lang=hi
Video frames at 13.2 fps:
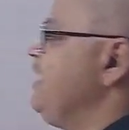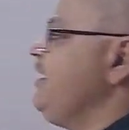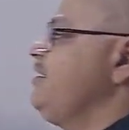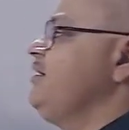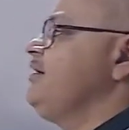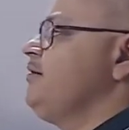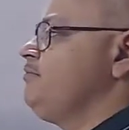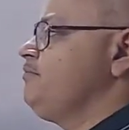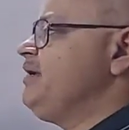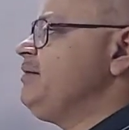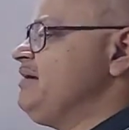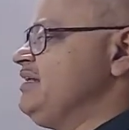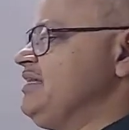हैं
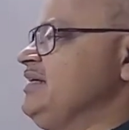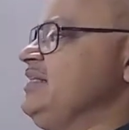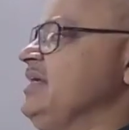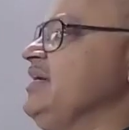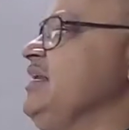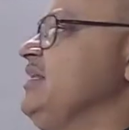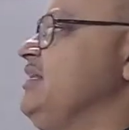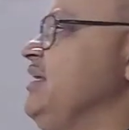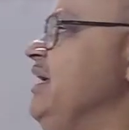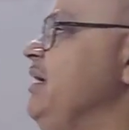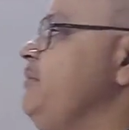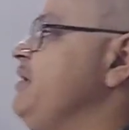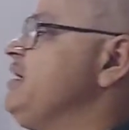बी मेथड देख लेते हैं